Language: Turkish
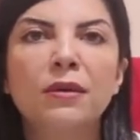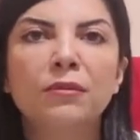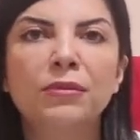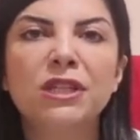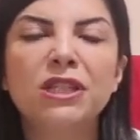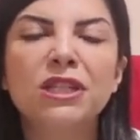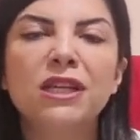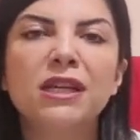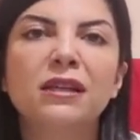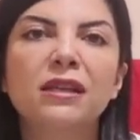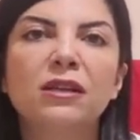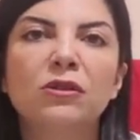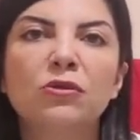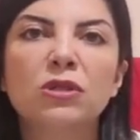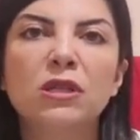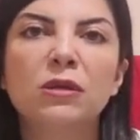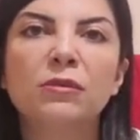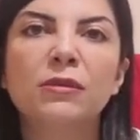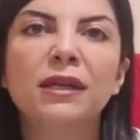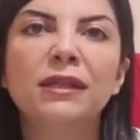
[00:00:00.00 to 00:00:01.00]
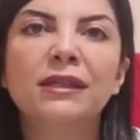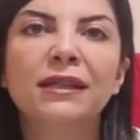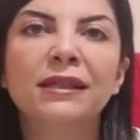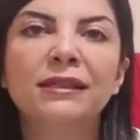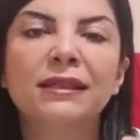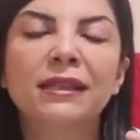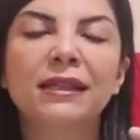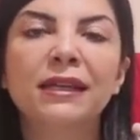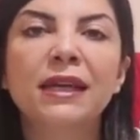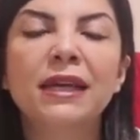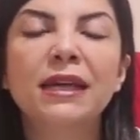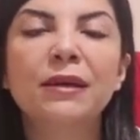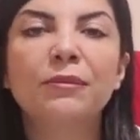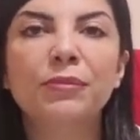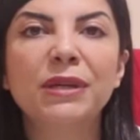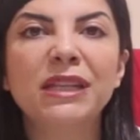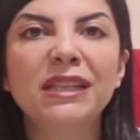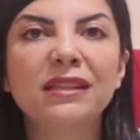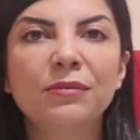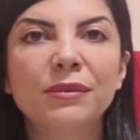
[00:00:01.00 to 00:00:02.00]
Bir şeyler o zamanlarda
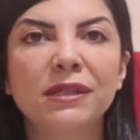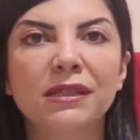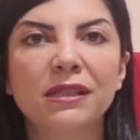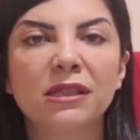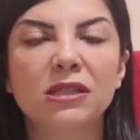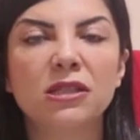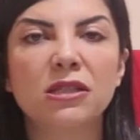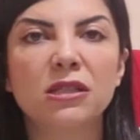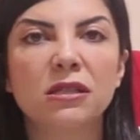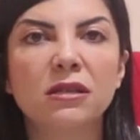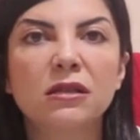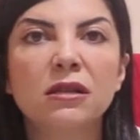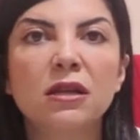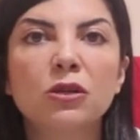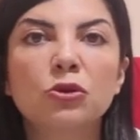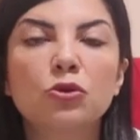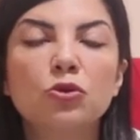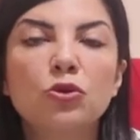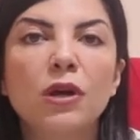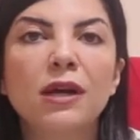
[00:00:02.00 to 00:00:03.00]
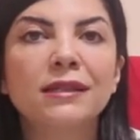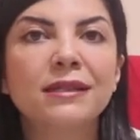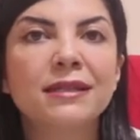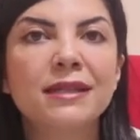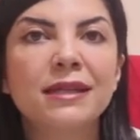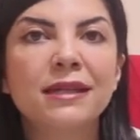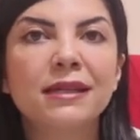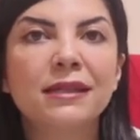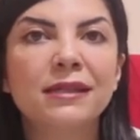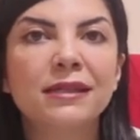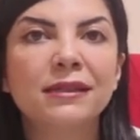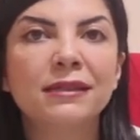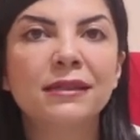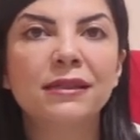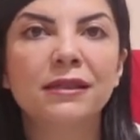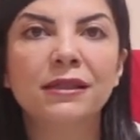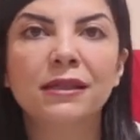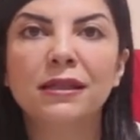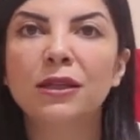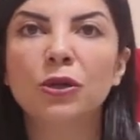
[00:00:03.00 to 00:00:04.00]
bitmediği için şu anı
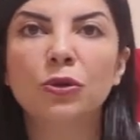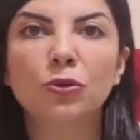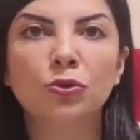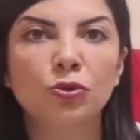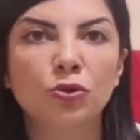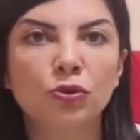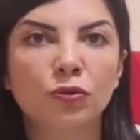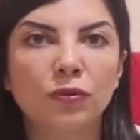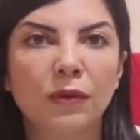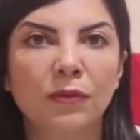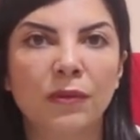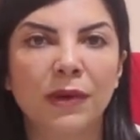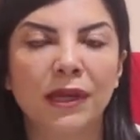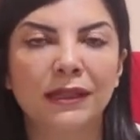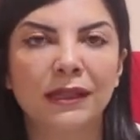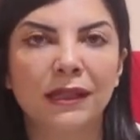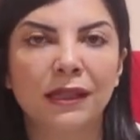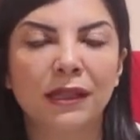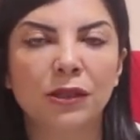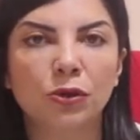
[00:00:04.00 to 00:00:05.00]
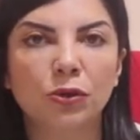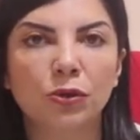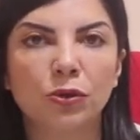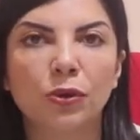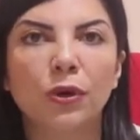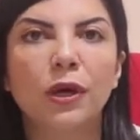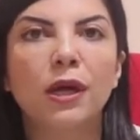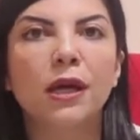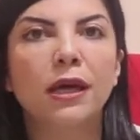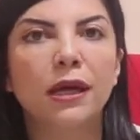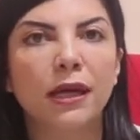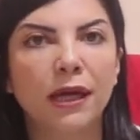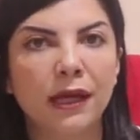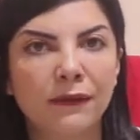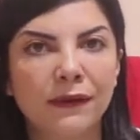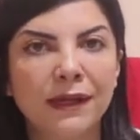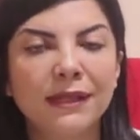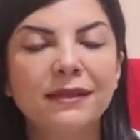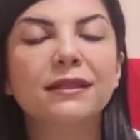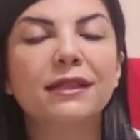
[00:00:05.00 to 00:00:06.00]
zehirlediğini unutmaman gerekiyor.
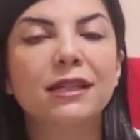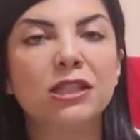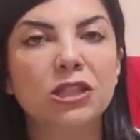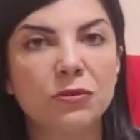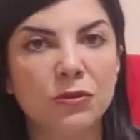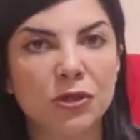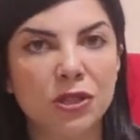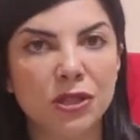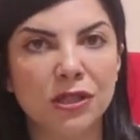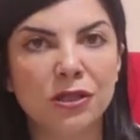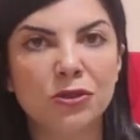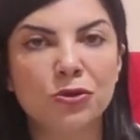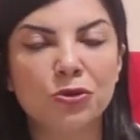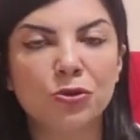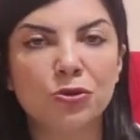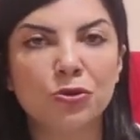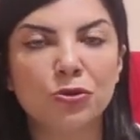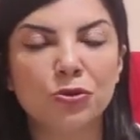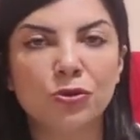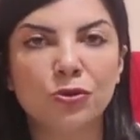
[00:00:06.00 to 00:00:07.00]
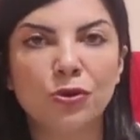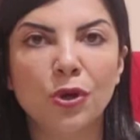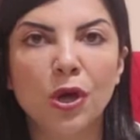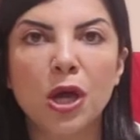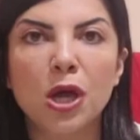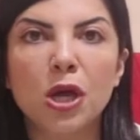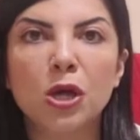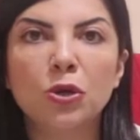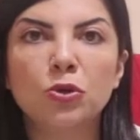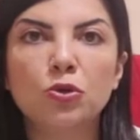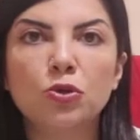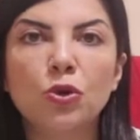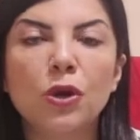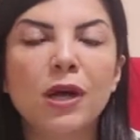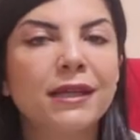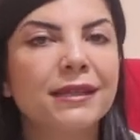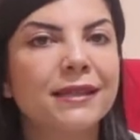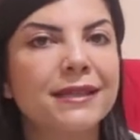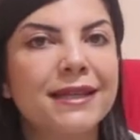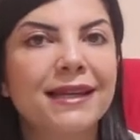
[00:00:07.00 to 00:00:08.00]
Evet geçmişte yaşıyorsun. Şu
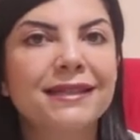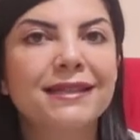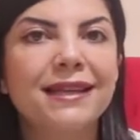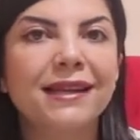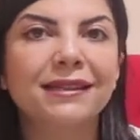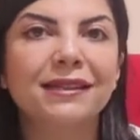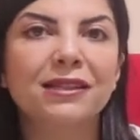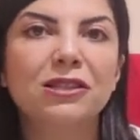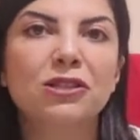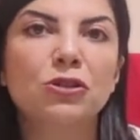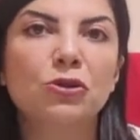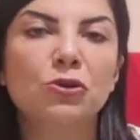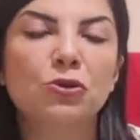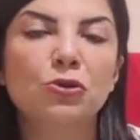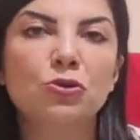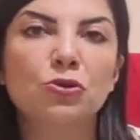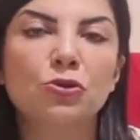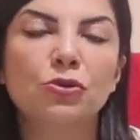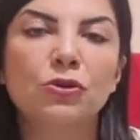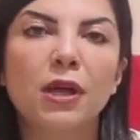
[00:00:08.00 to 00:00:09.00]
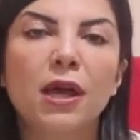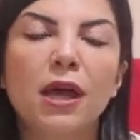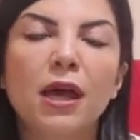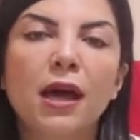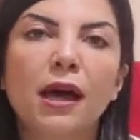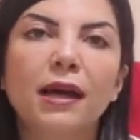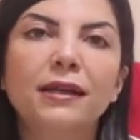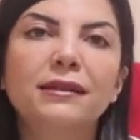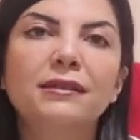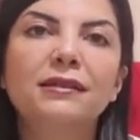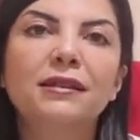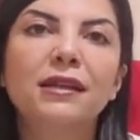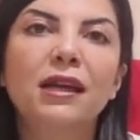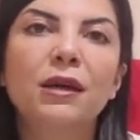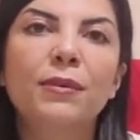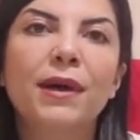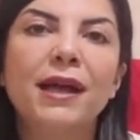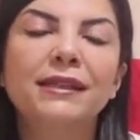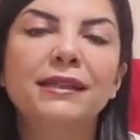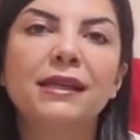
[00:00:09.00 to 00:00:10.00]
anı zaten kaçırıyorsun.
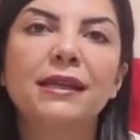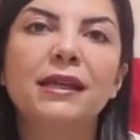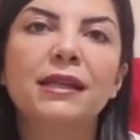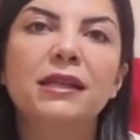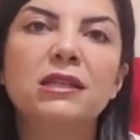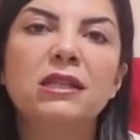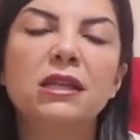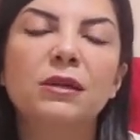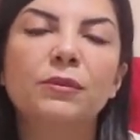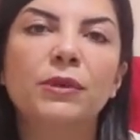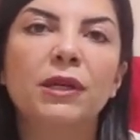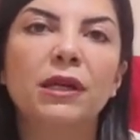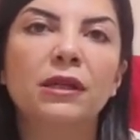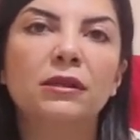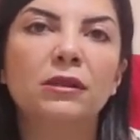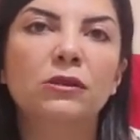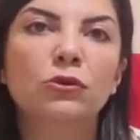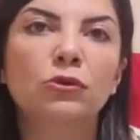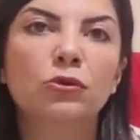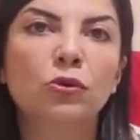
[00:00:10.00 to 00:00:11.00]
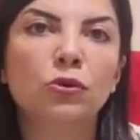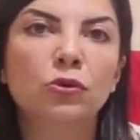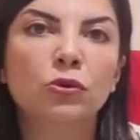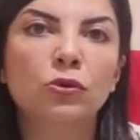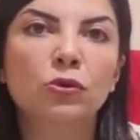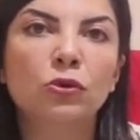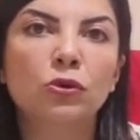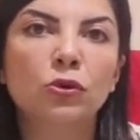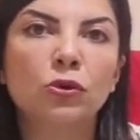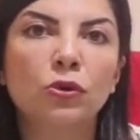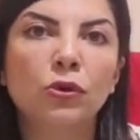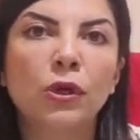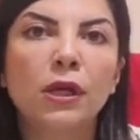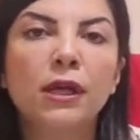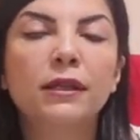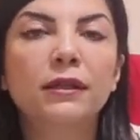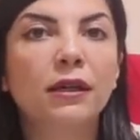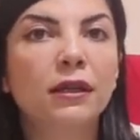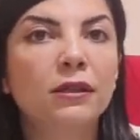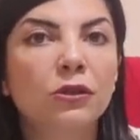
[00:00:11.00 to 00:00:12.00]
Hatta belki gelecek planlarını donduruyor.
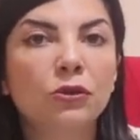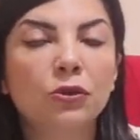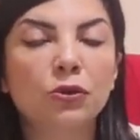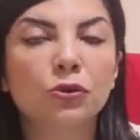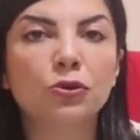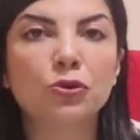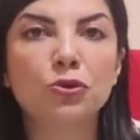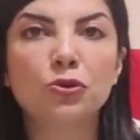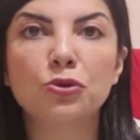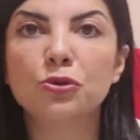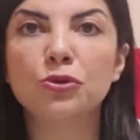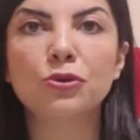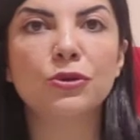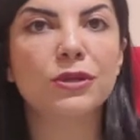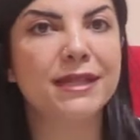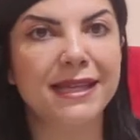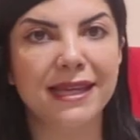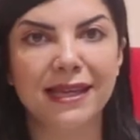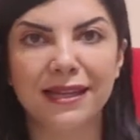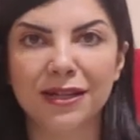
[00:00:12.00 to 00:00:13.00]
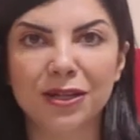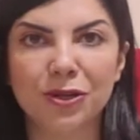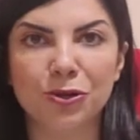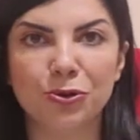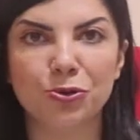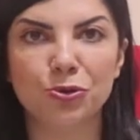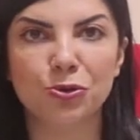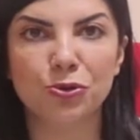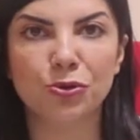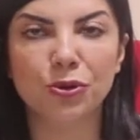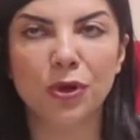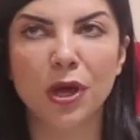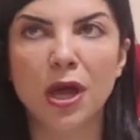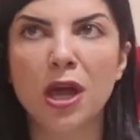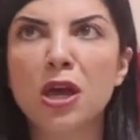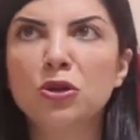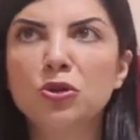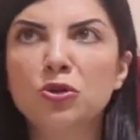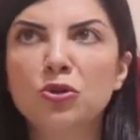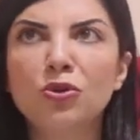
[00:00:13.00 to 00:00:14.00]
Daha da kötüsü zehirliyorsun.
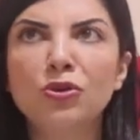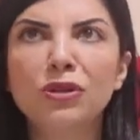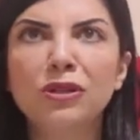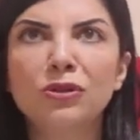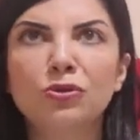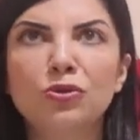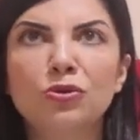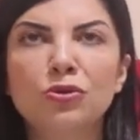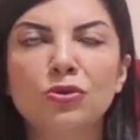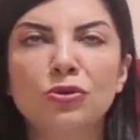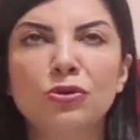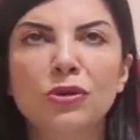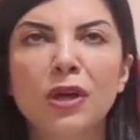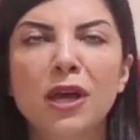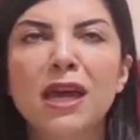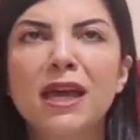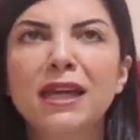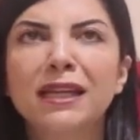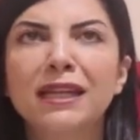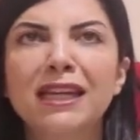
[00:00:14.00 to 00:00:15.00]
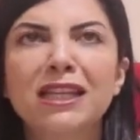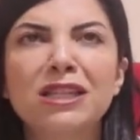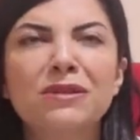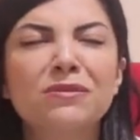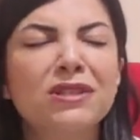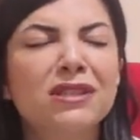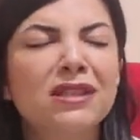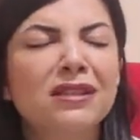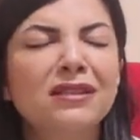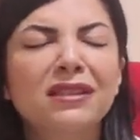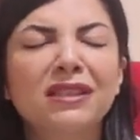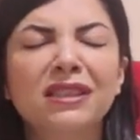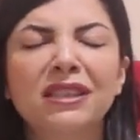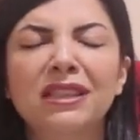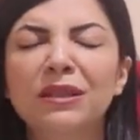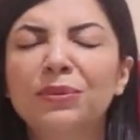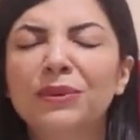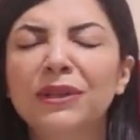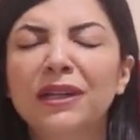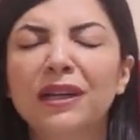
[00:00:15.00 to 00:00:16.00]
Şöyle düşün. Geçmişte
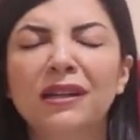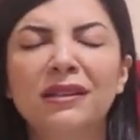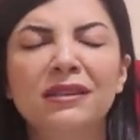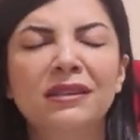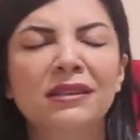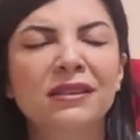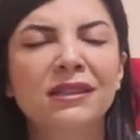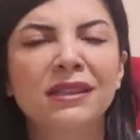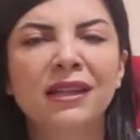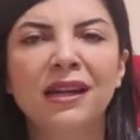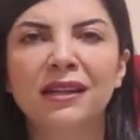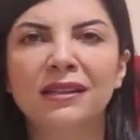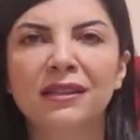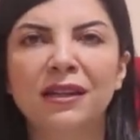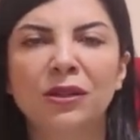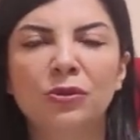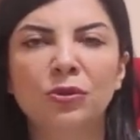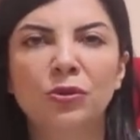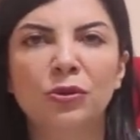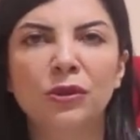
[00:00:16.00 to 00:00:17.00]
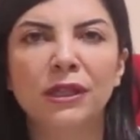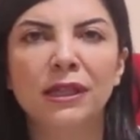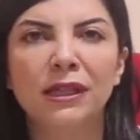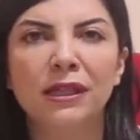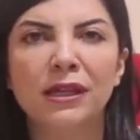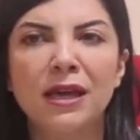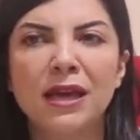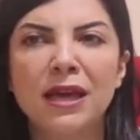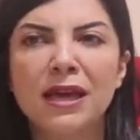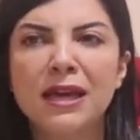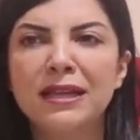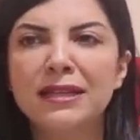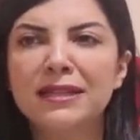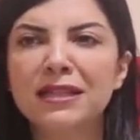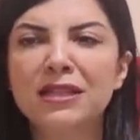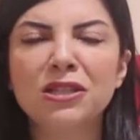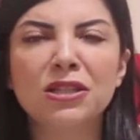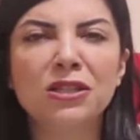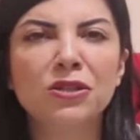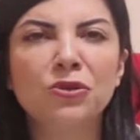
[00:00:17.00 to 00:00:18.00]
takılıp kaldığın yerden dolayı
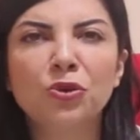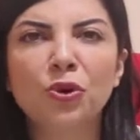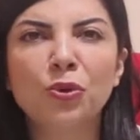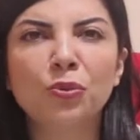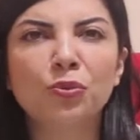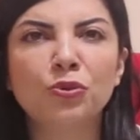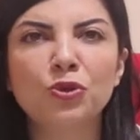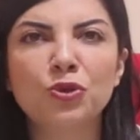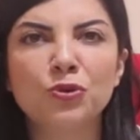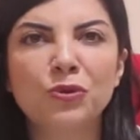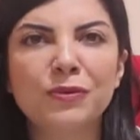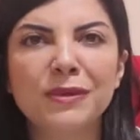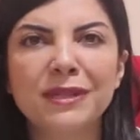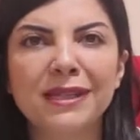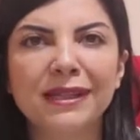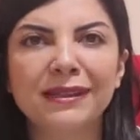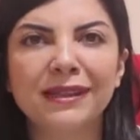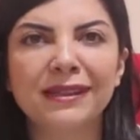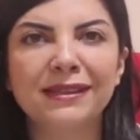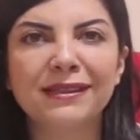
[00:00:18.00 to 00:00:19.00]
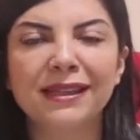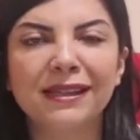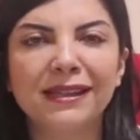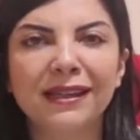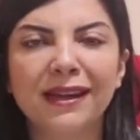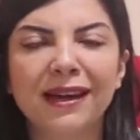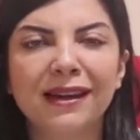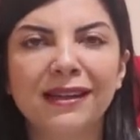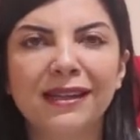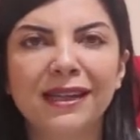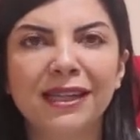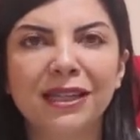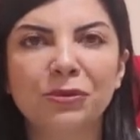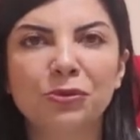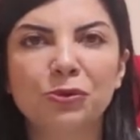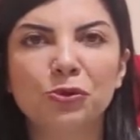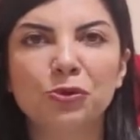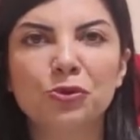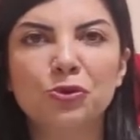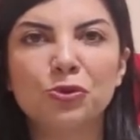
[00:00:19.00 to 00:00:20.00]
zinciri kopmuş ve bisiklet tekerleği
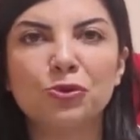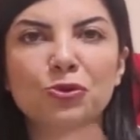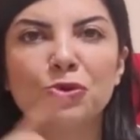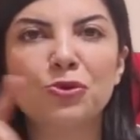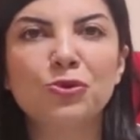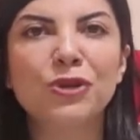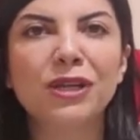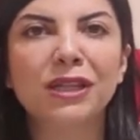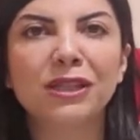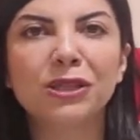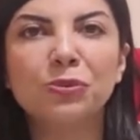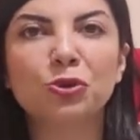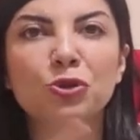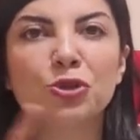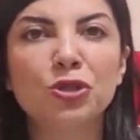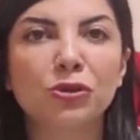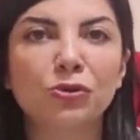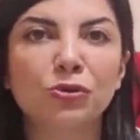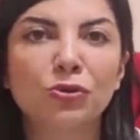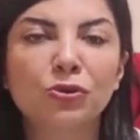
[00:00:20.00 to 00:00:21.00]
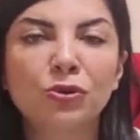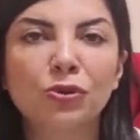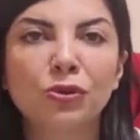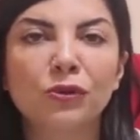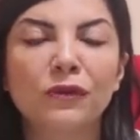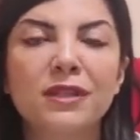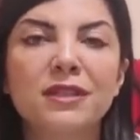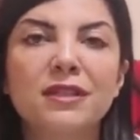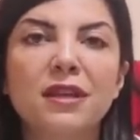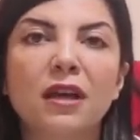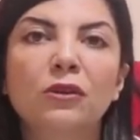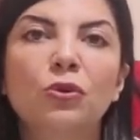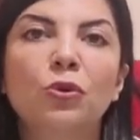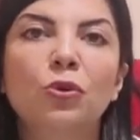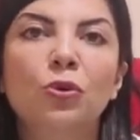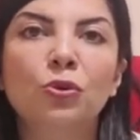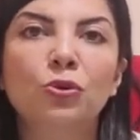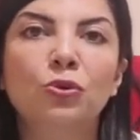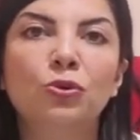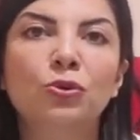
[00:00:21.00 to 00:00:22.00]
gibi düşün. Sürekli boşa dönüyor ve sen
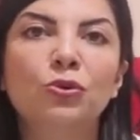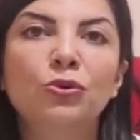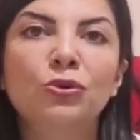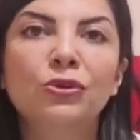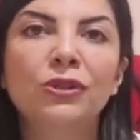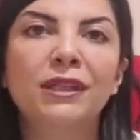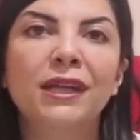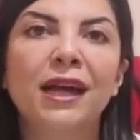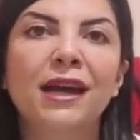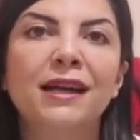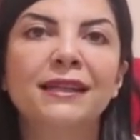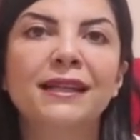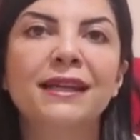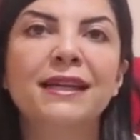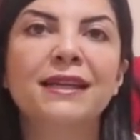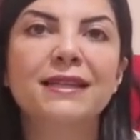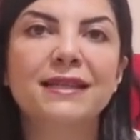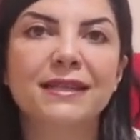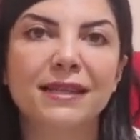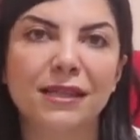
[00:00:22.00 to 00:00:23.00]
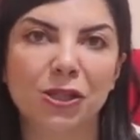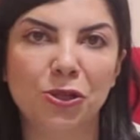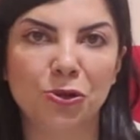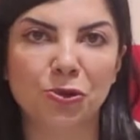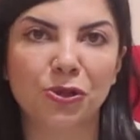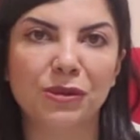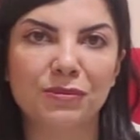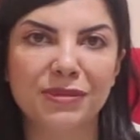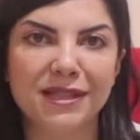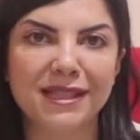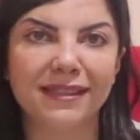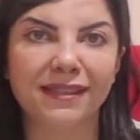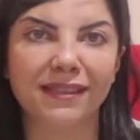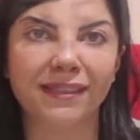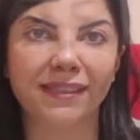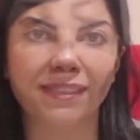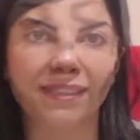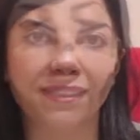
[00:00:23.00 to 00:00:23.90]
olduğun yerde sayıyor gibisin.